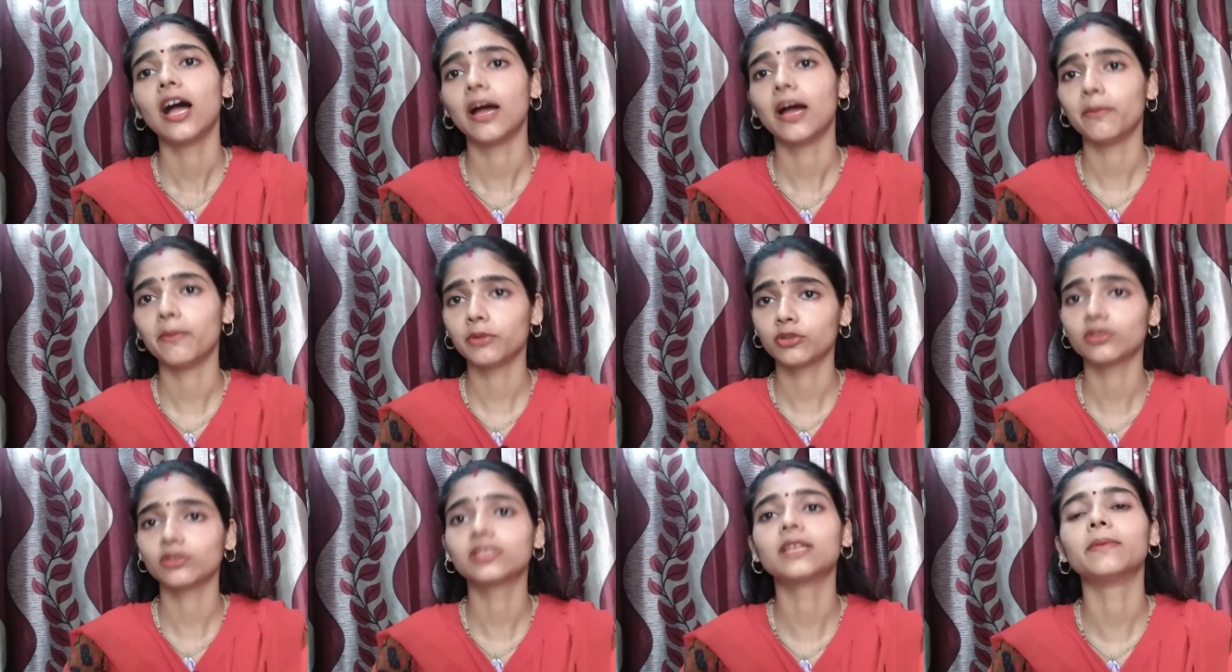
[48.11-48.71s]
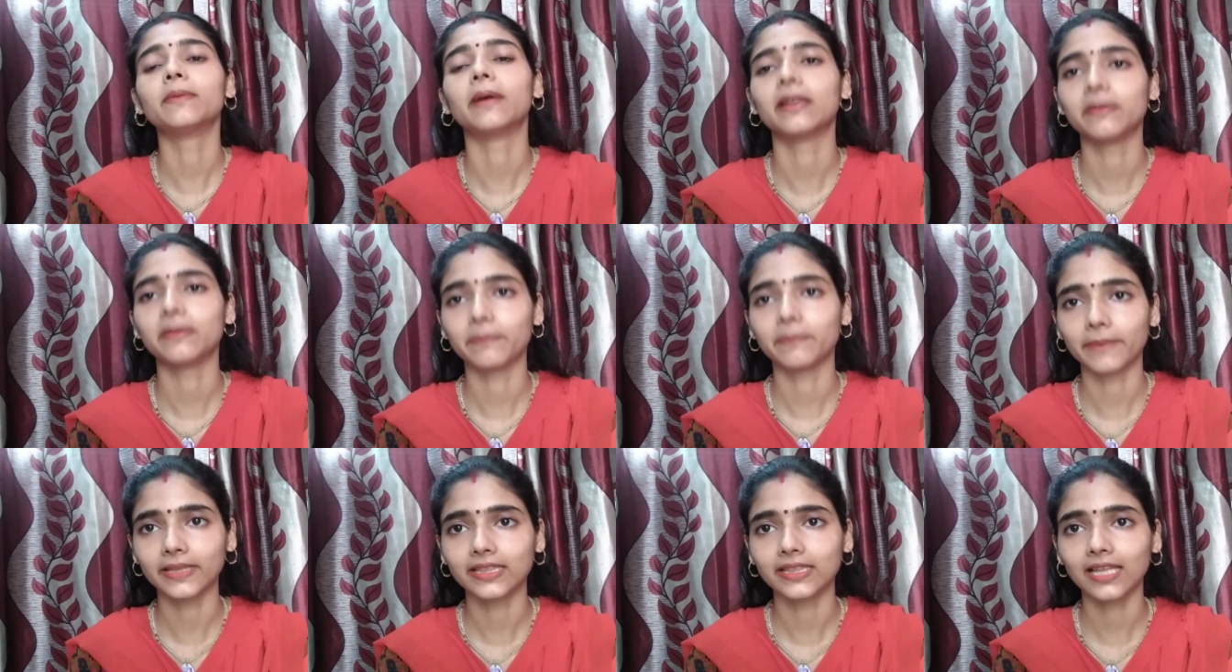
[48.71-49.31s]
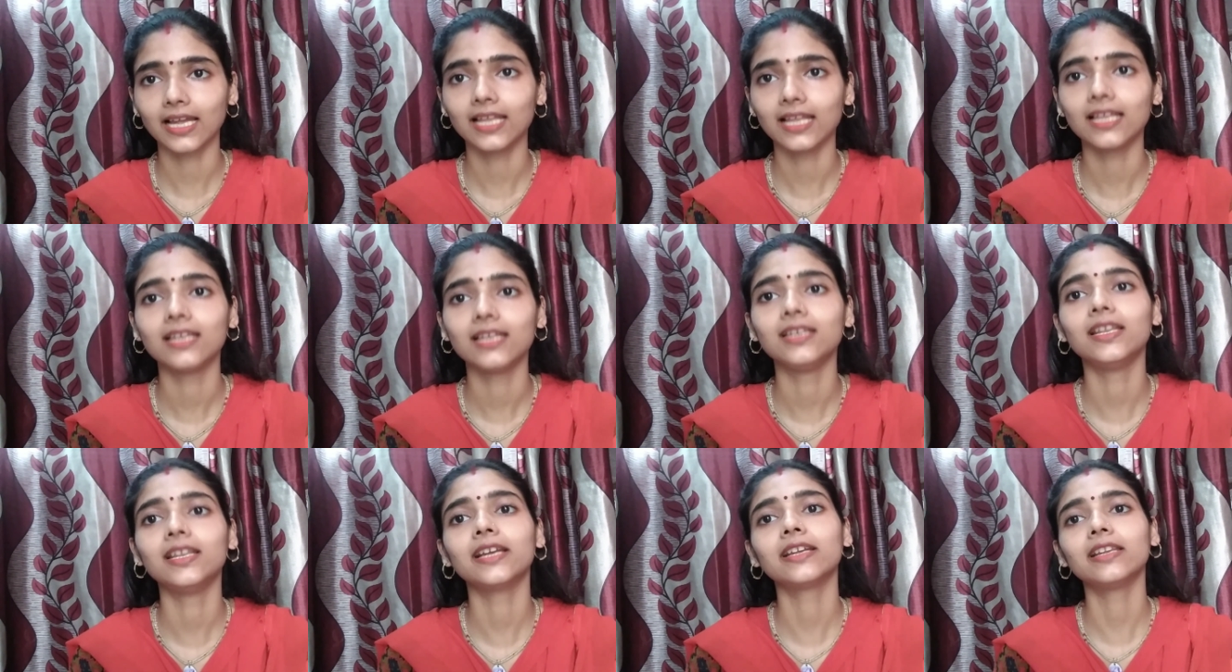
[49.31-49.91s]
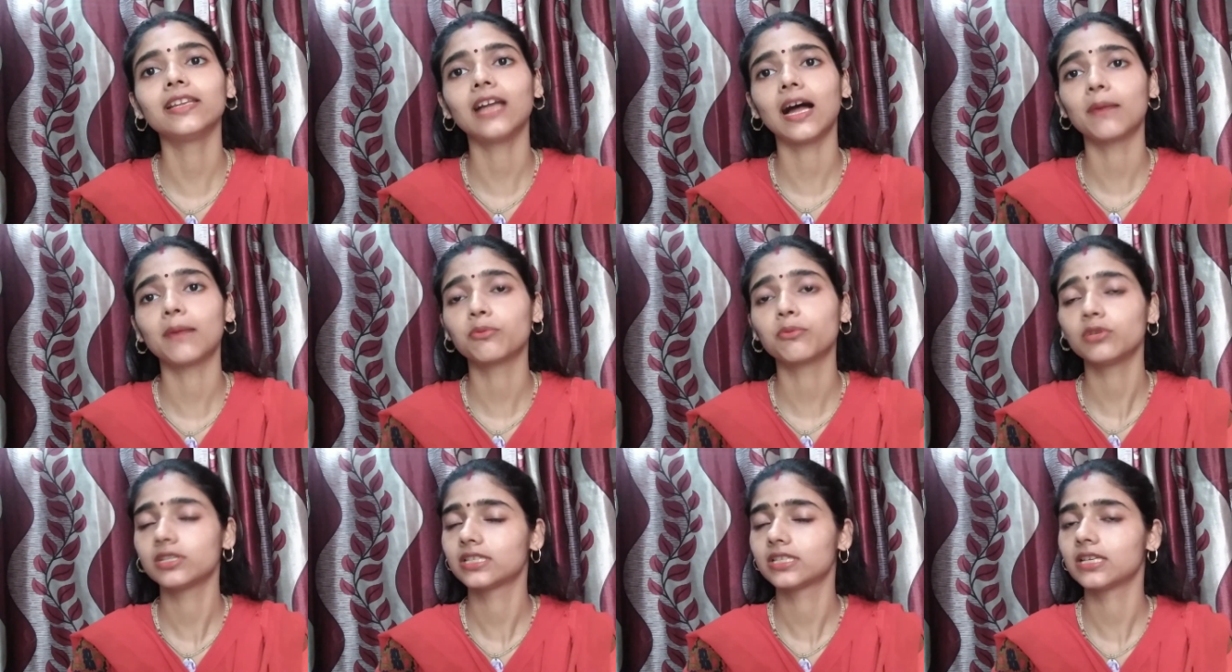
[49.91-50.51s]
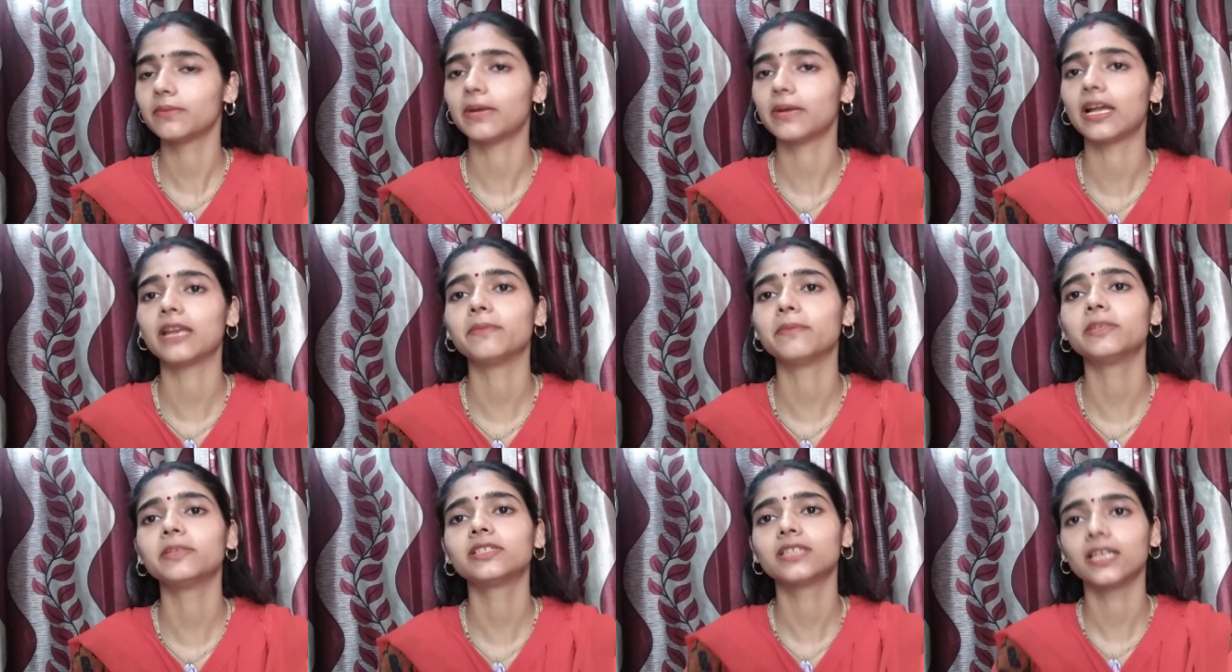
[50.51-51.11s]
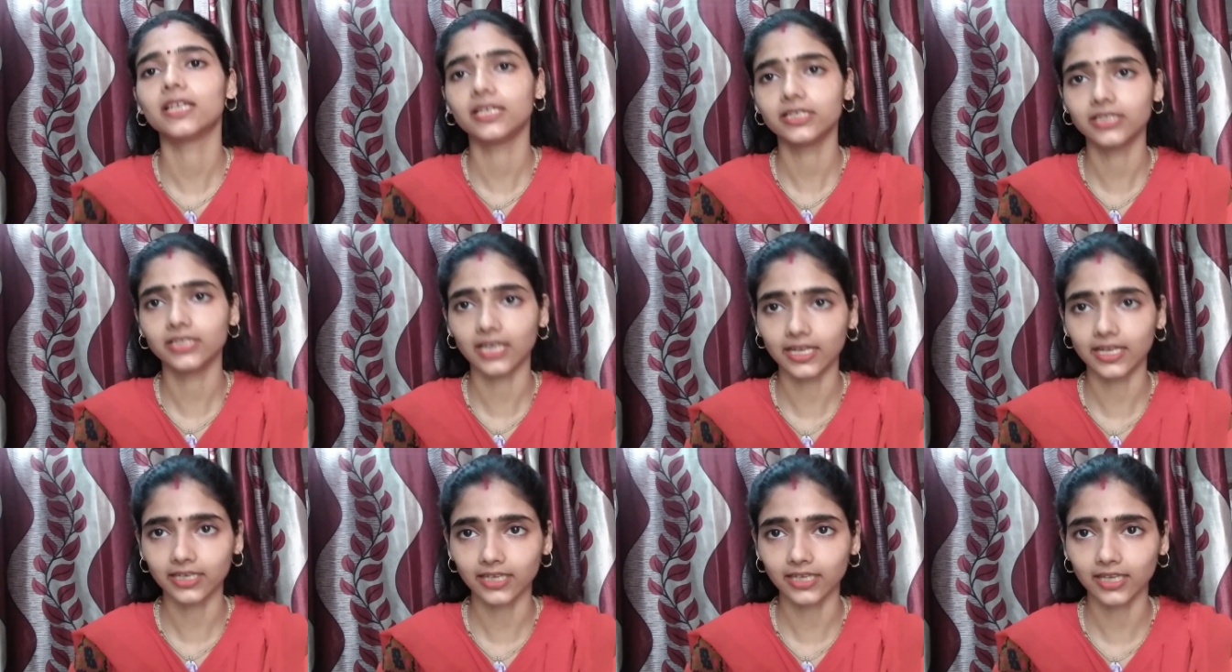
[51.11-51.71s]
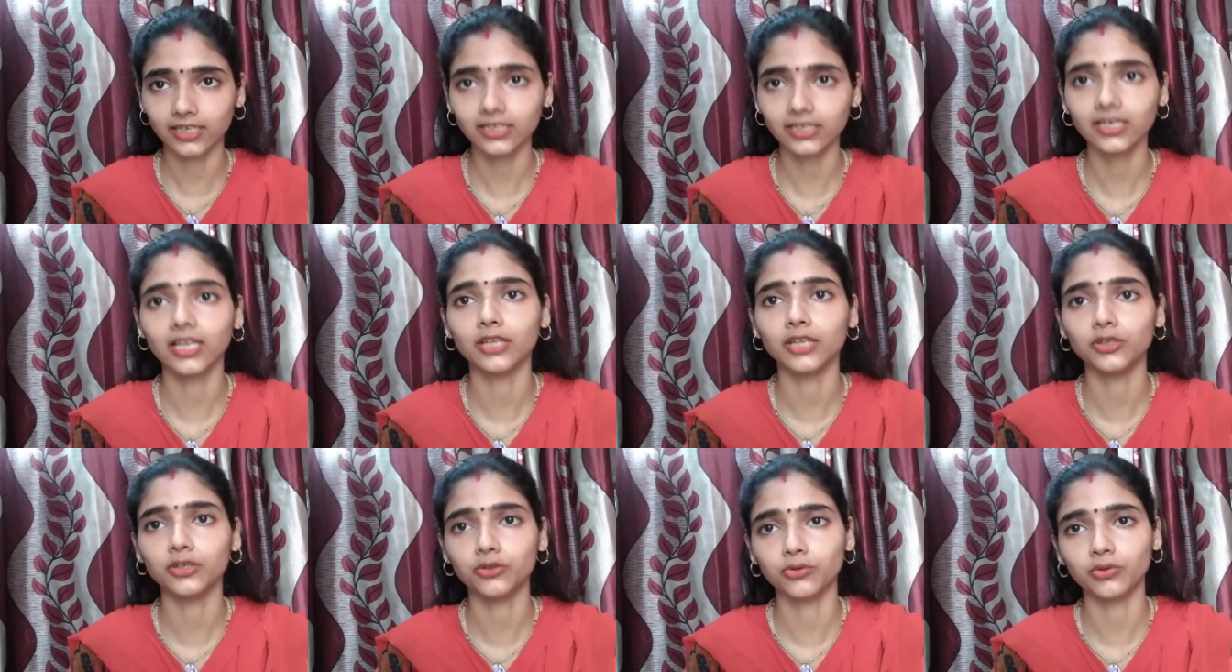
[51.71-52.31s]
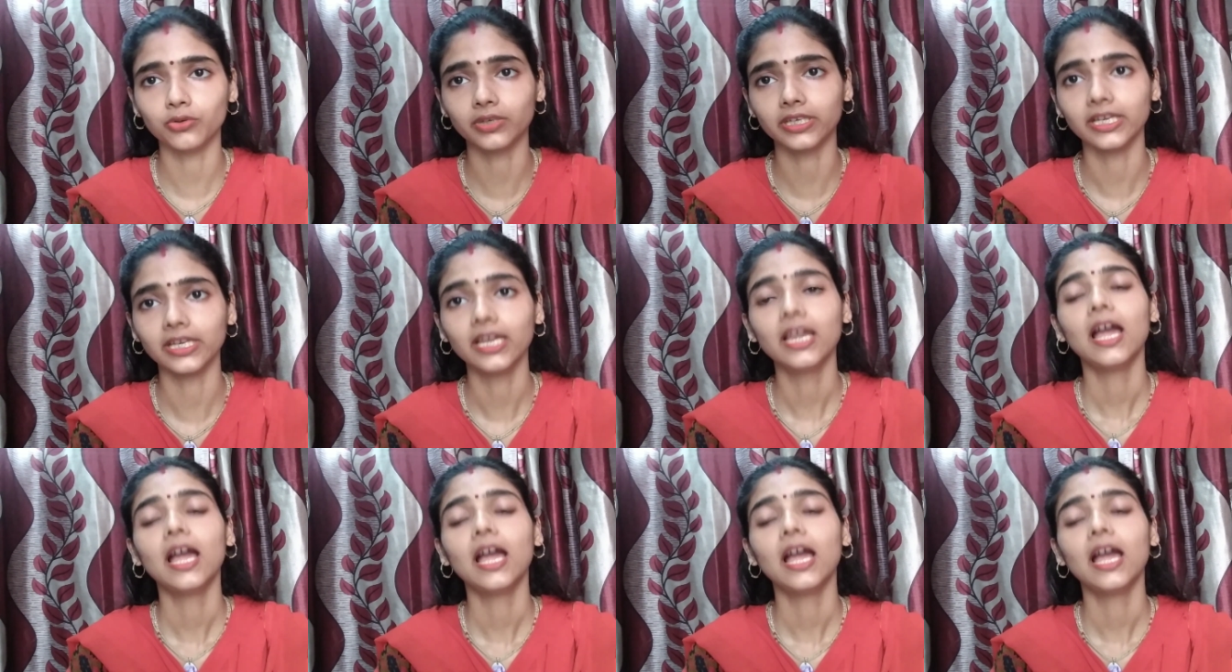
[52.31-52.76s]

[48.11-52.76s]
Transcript: हमें तो इसके बारे में पता है लेकिन आपको इसके बारे में सही जानकारी नहीं होगी